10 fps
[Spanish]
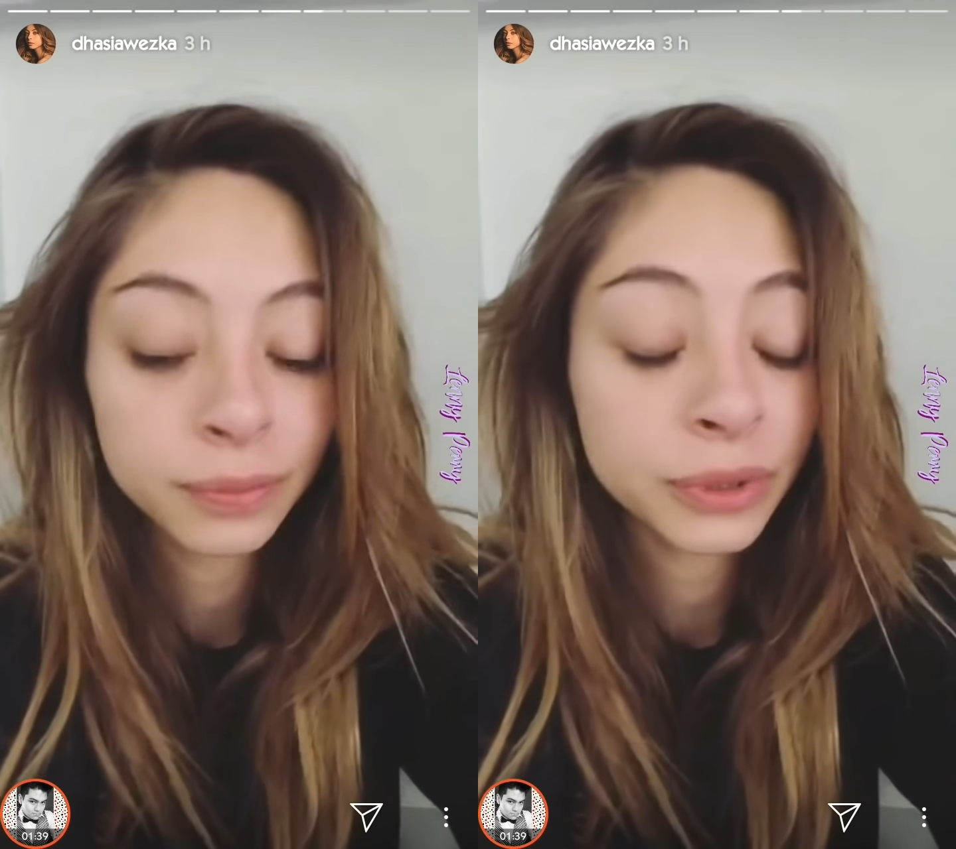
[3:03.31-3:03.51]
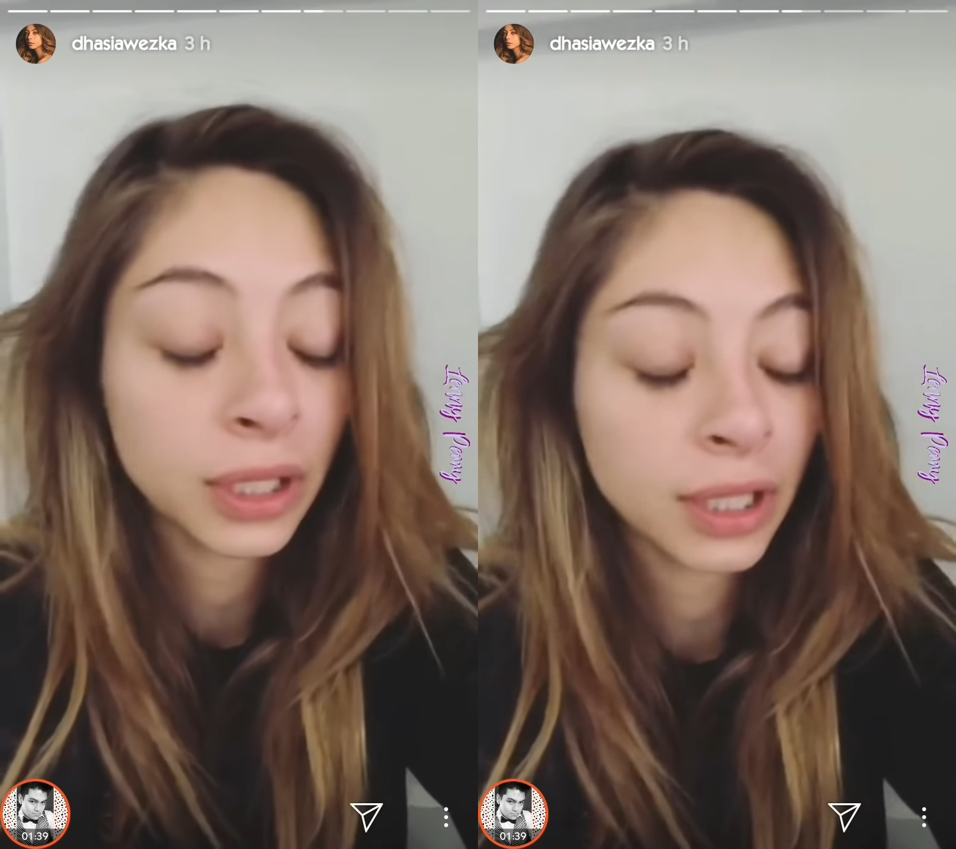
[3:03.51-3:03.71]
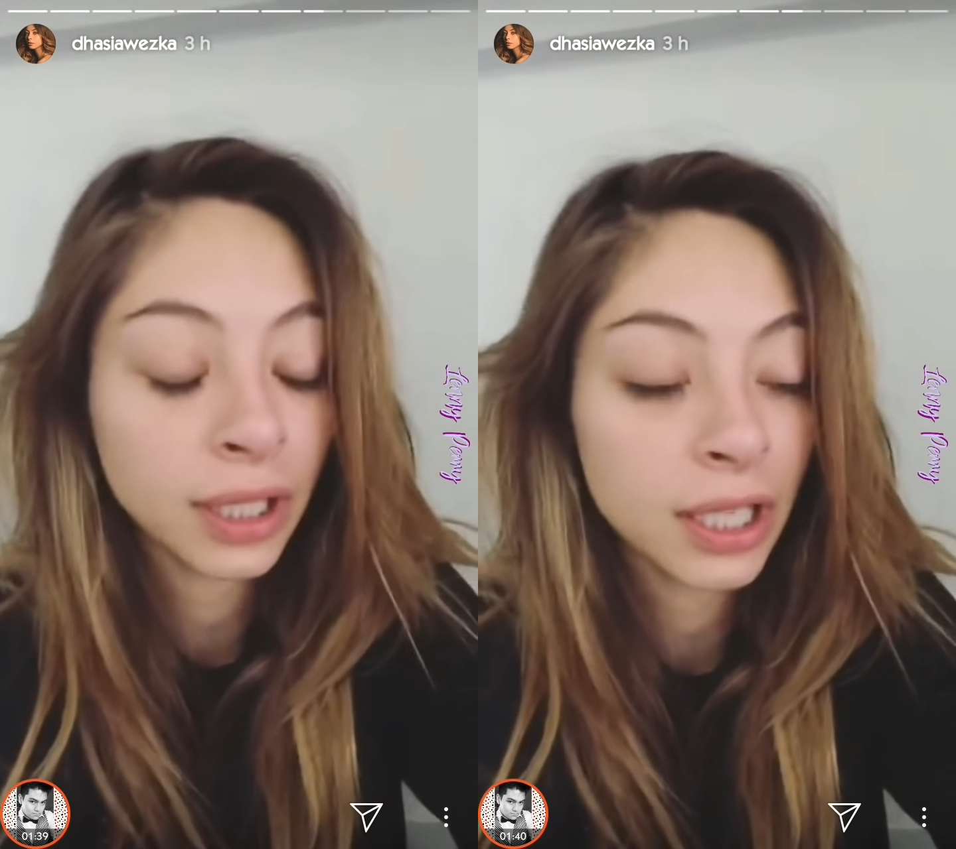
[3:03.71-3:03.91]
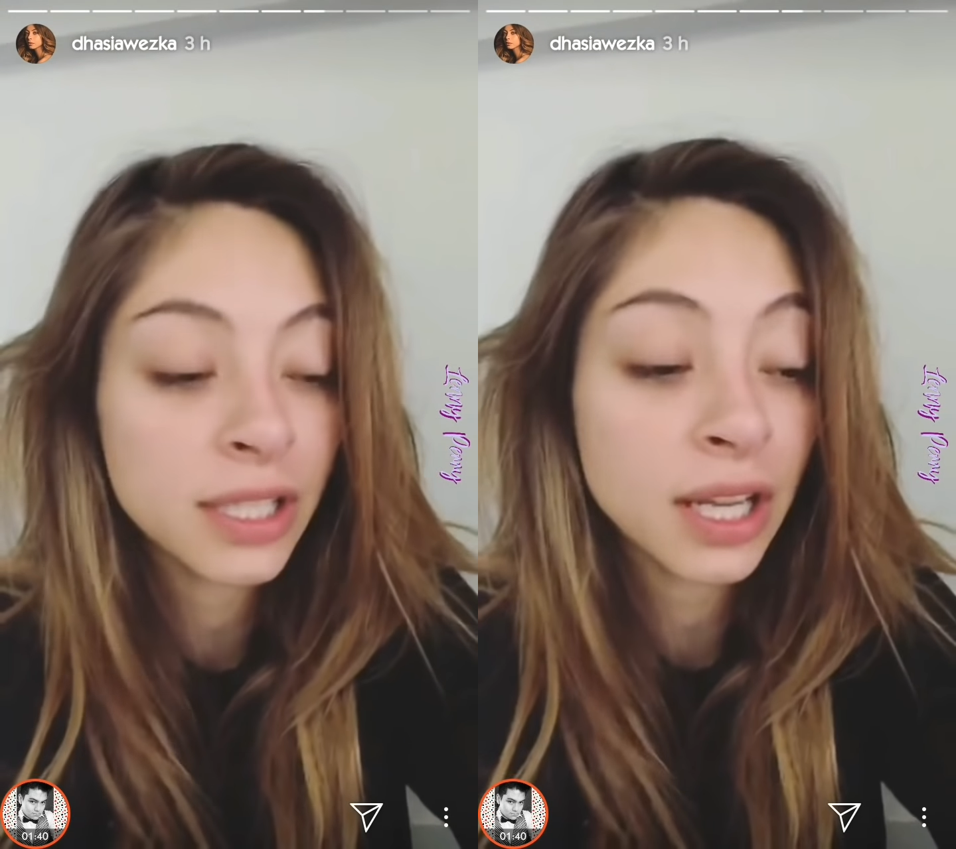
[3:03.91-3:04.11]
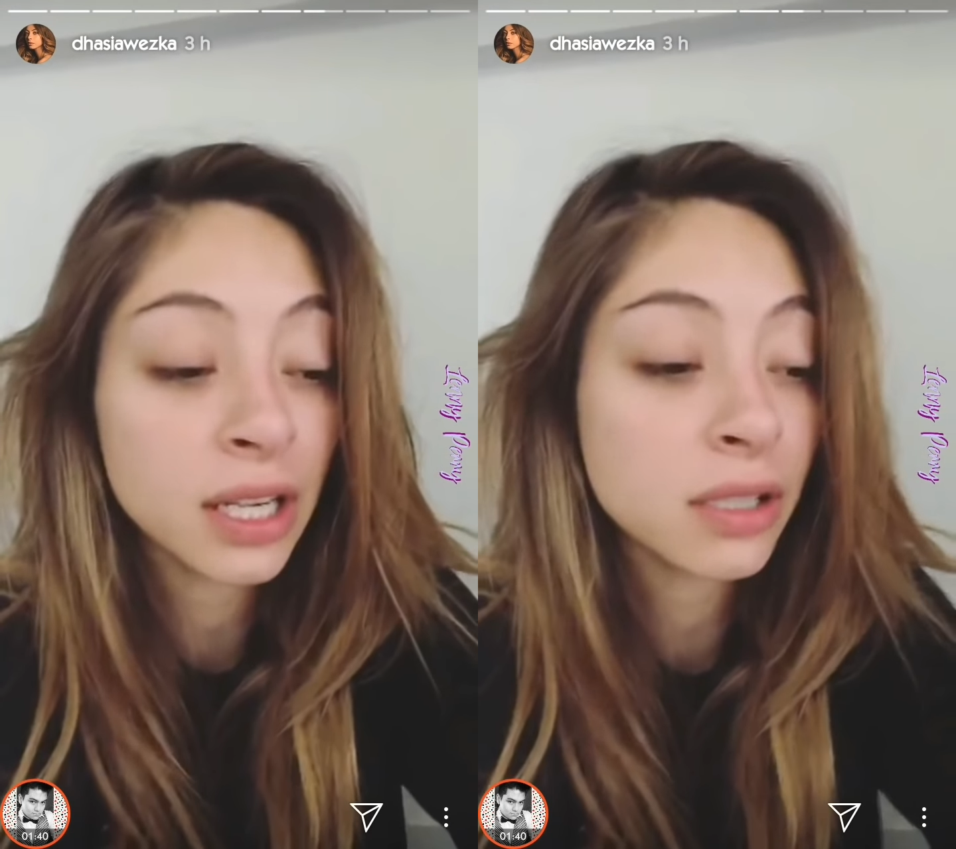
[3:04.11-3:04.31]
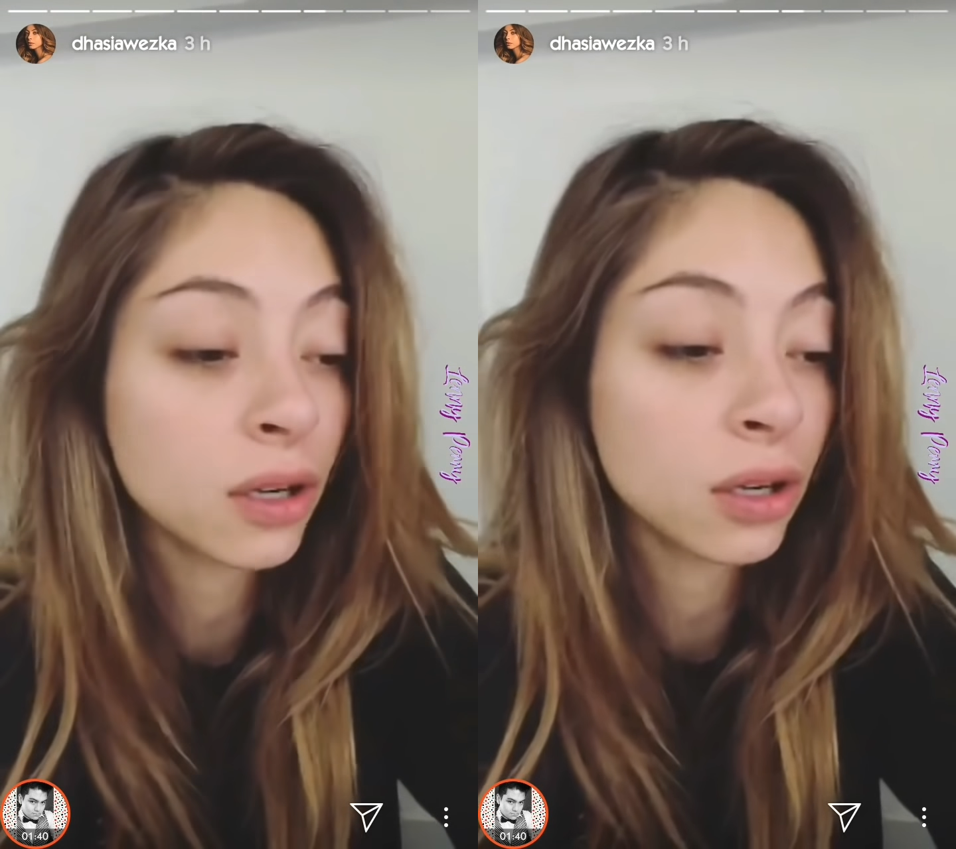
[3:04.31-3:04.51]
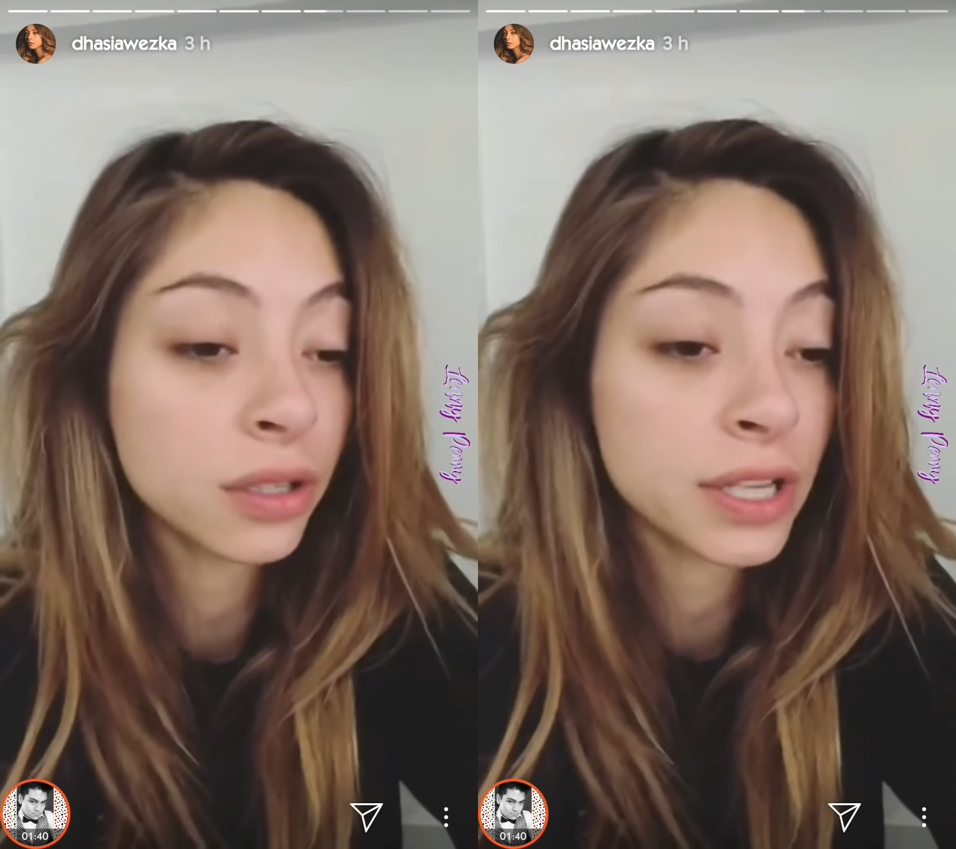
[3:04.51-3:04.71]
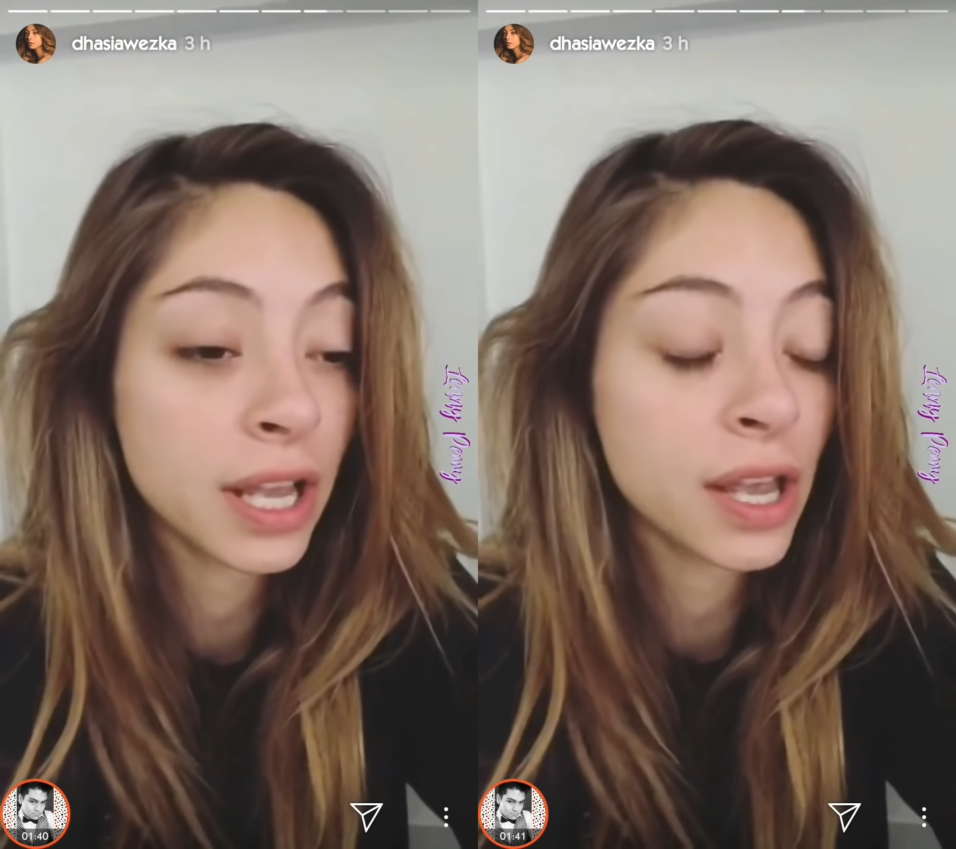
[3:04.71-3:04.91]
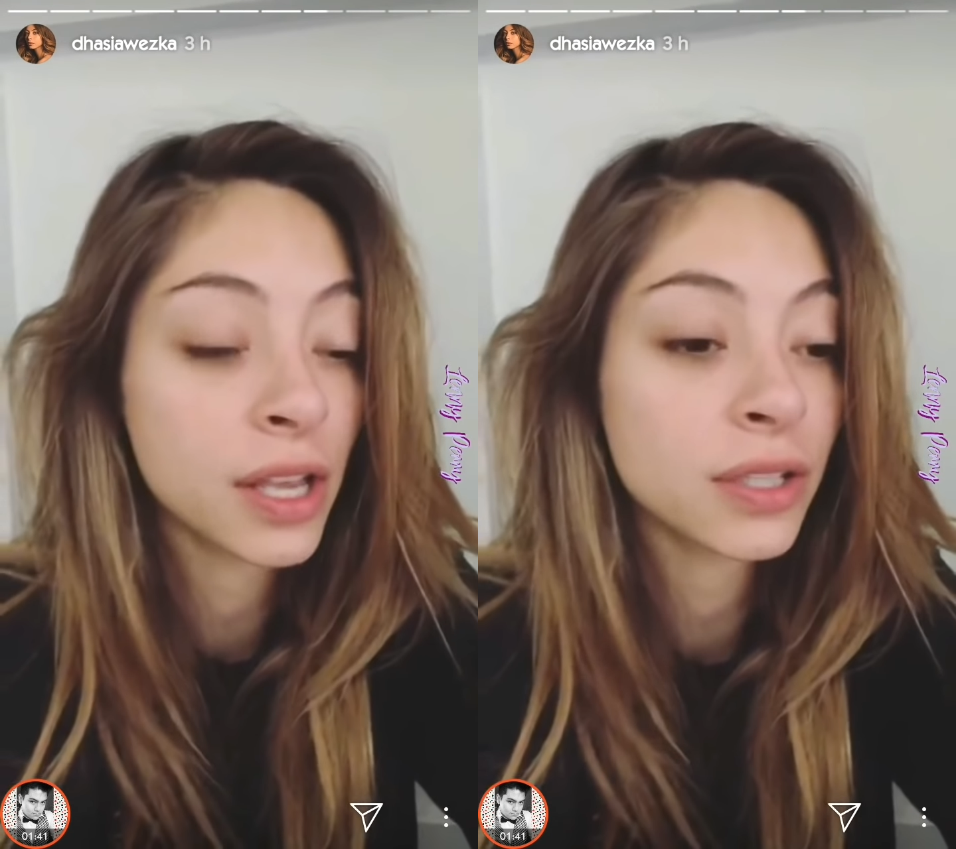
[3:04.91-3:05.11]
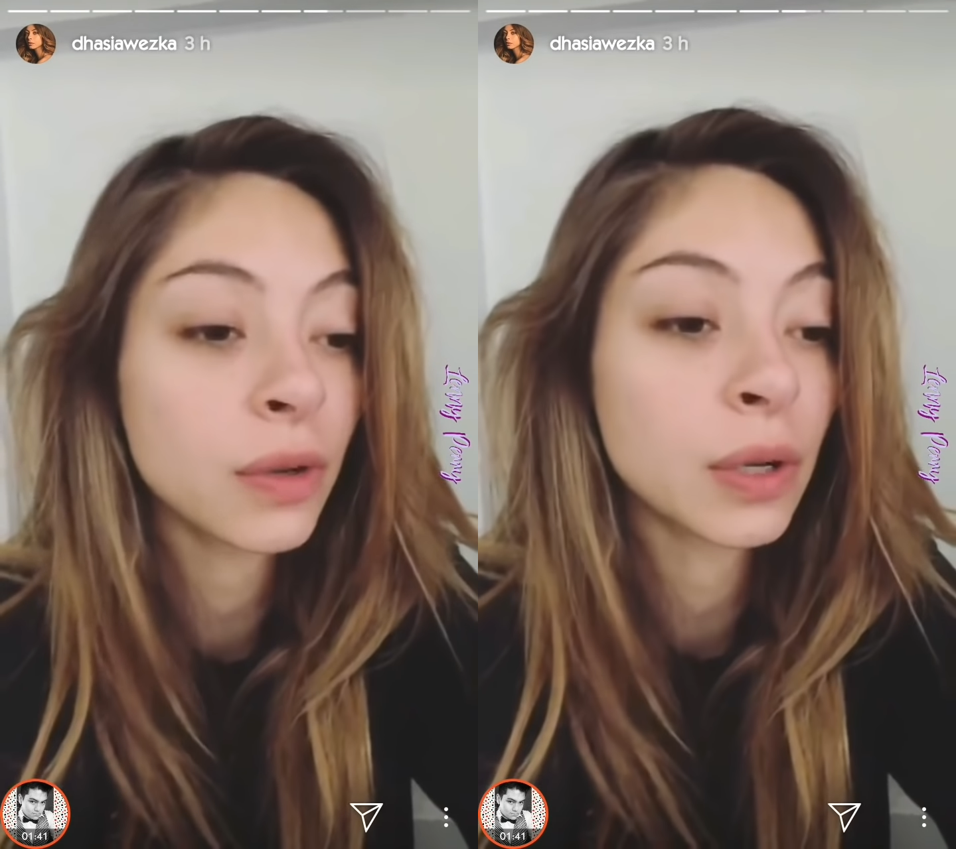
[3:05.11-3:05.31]
como, pues, a tranquilizar las
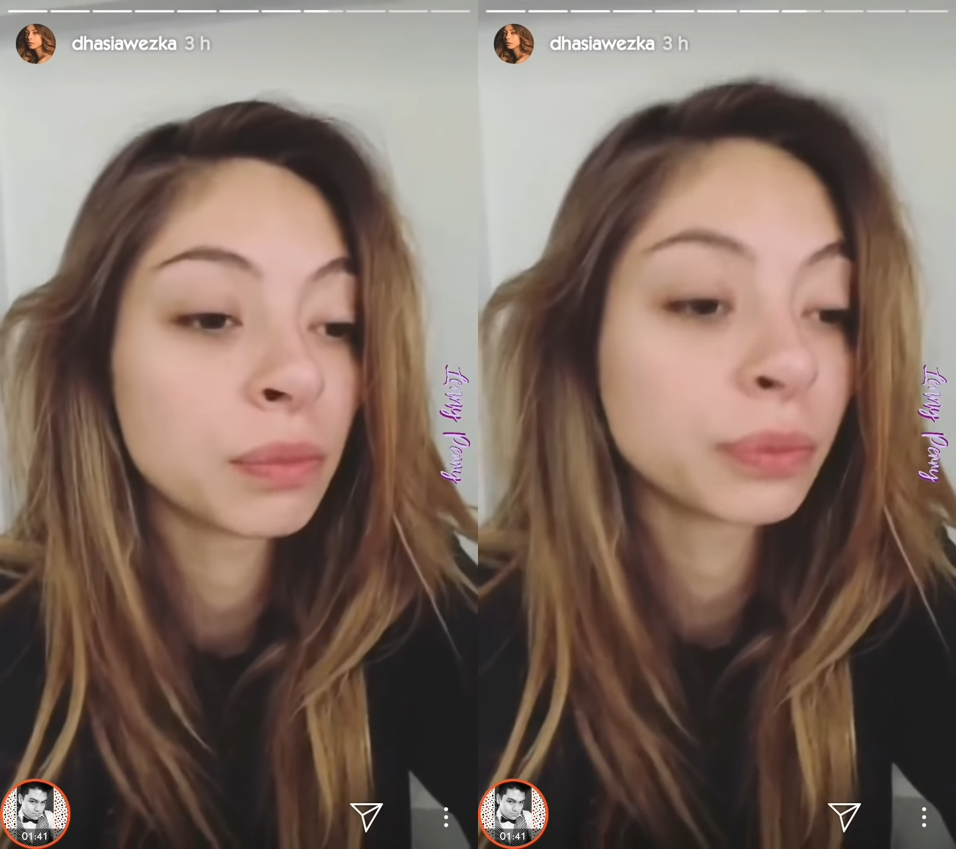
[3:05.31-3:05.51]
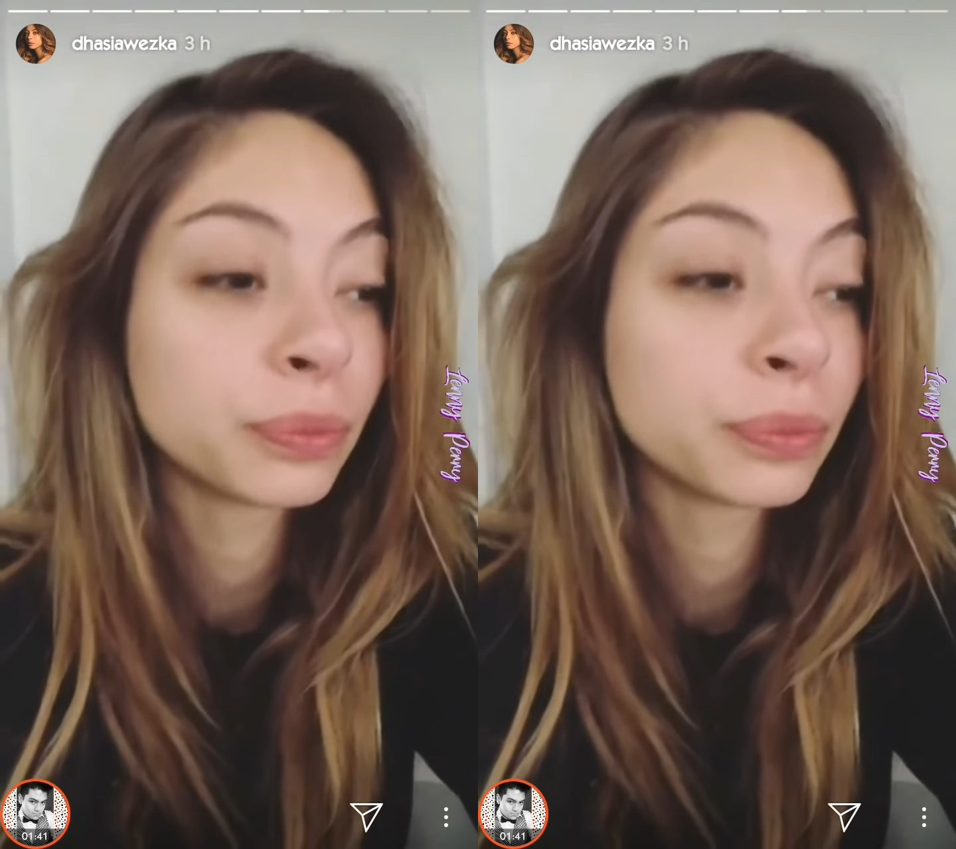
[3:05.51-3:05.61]
cosas,